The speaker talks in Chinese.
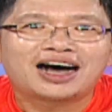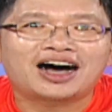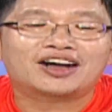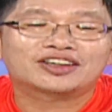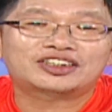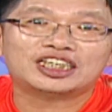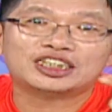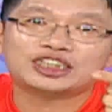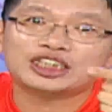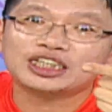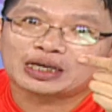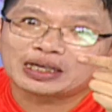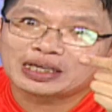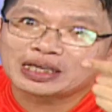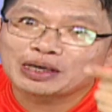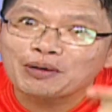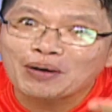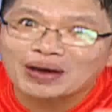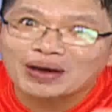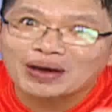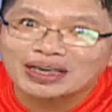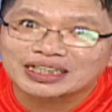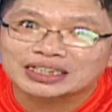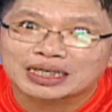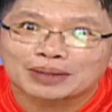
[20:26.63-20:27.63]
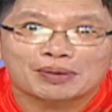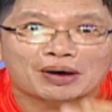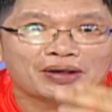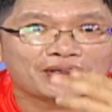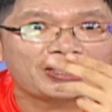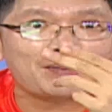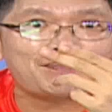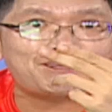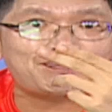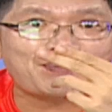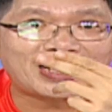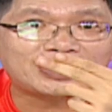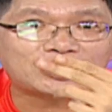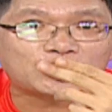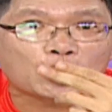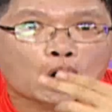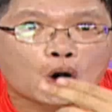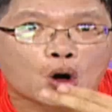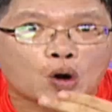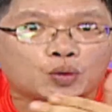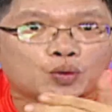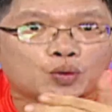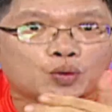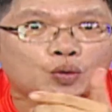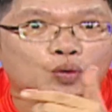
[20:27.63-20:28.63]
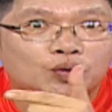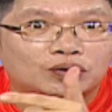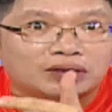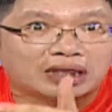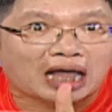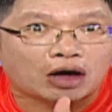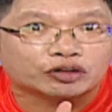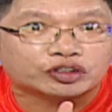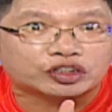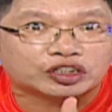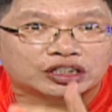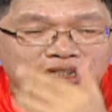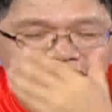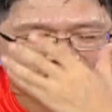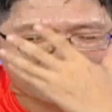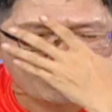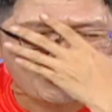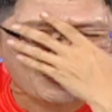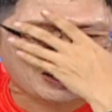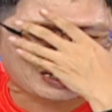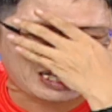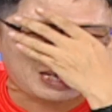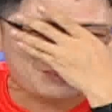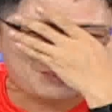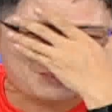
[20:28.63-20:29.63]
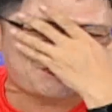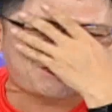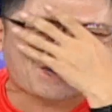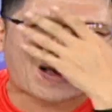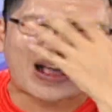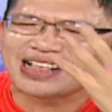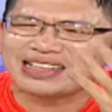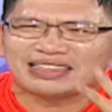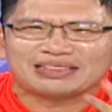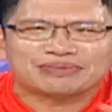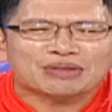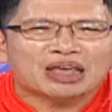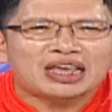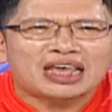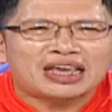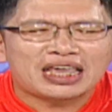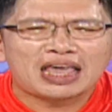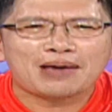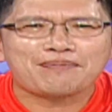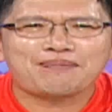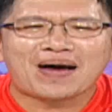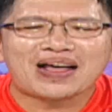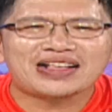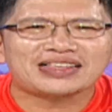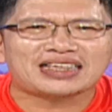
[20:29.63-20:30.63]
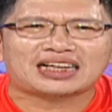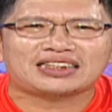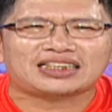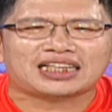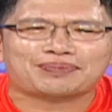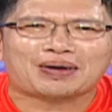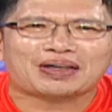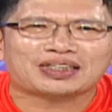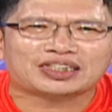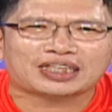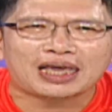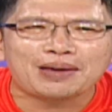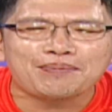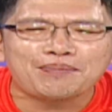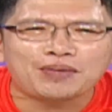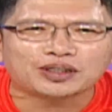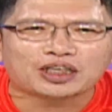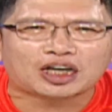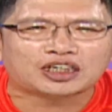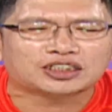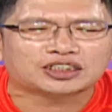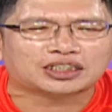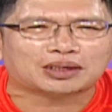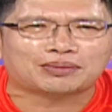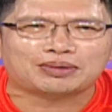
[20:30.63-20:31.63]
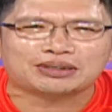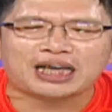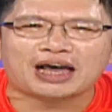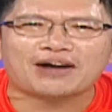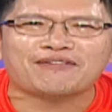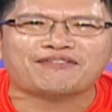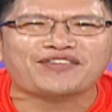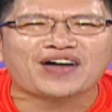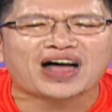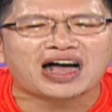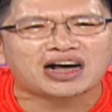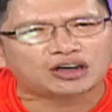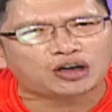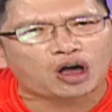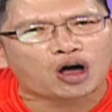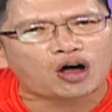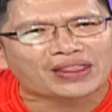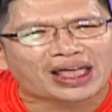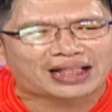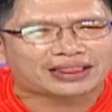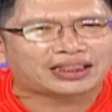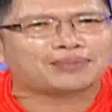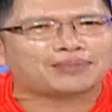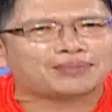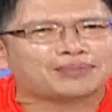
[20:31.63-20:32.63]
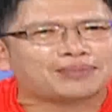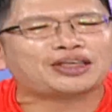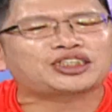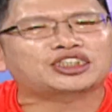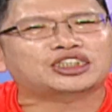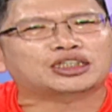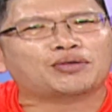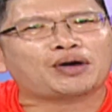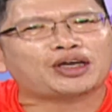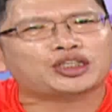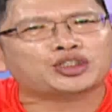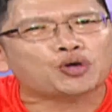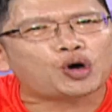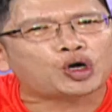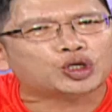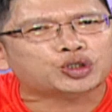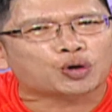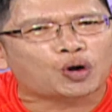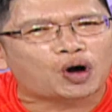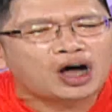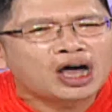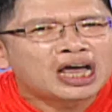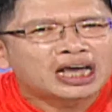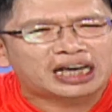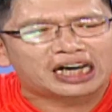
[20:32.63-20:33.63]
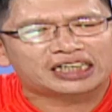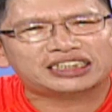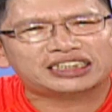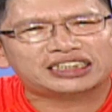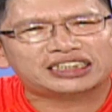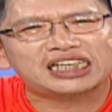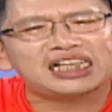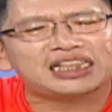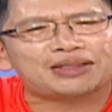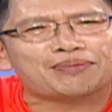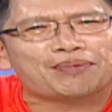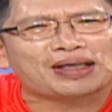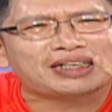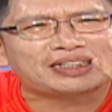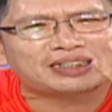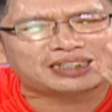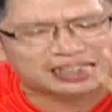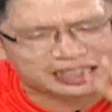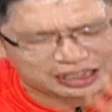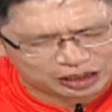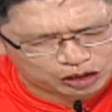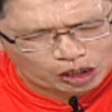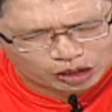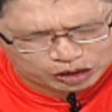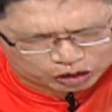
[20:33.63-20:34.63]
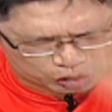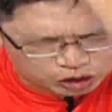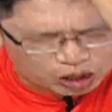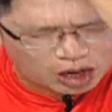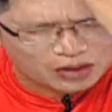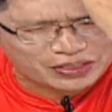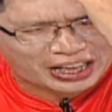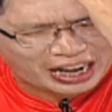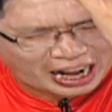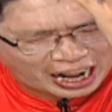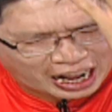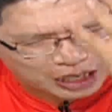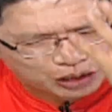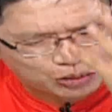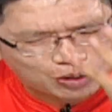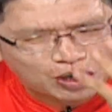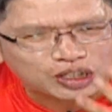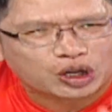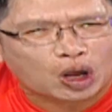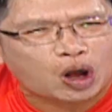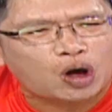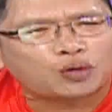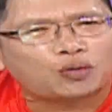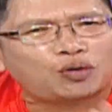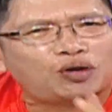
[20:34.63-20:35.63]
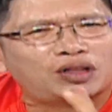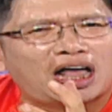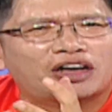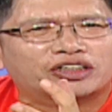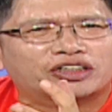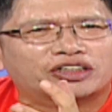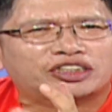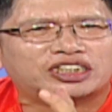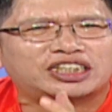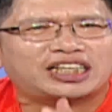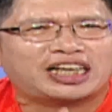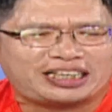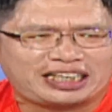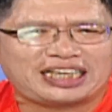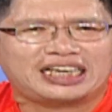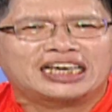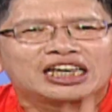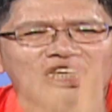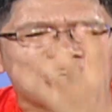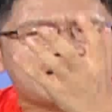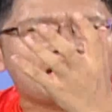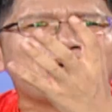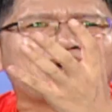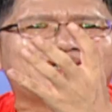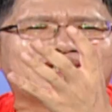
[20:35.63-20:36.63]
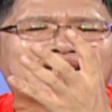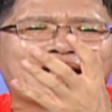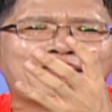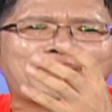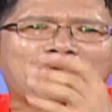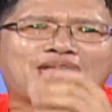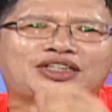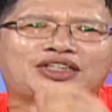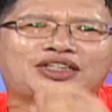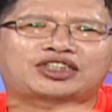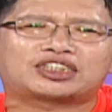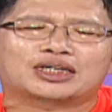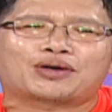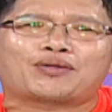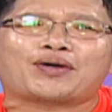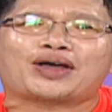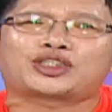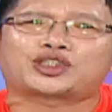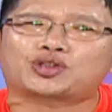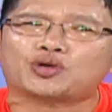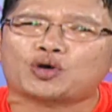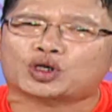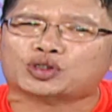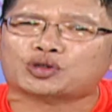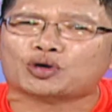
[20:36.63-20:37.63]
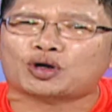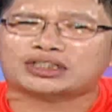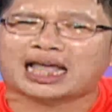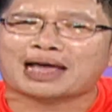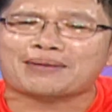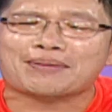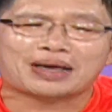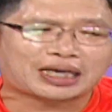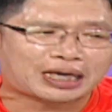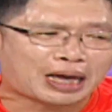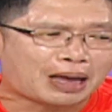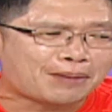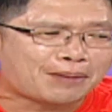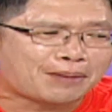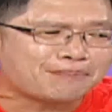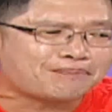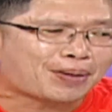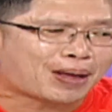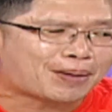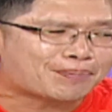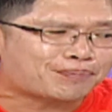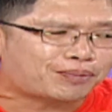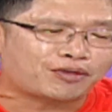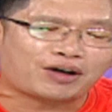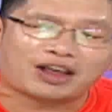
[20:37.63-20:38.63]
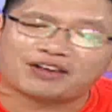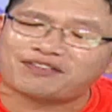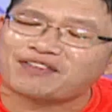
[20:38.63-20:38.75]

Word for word: 好，这是为什么？一般投顾老师，因为一般一般人，你们听不懂什么叫放空了，你们只会做多。可是你们就中了很多投顾老师的意，因为他们只会做多，他们根本不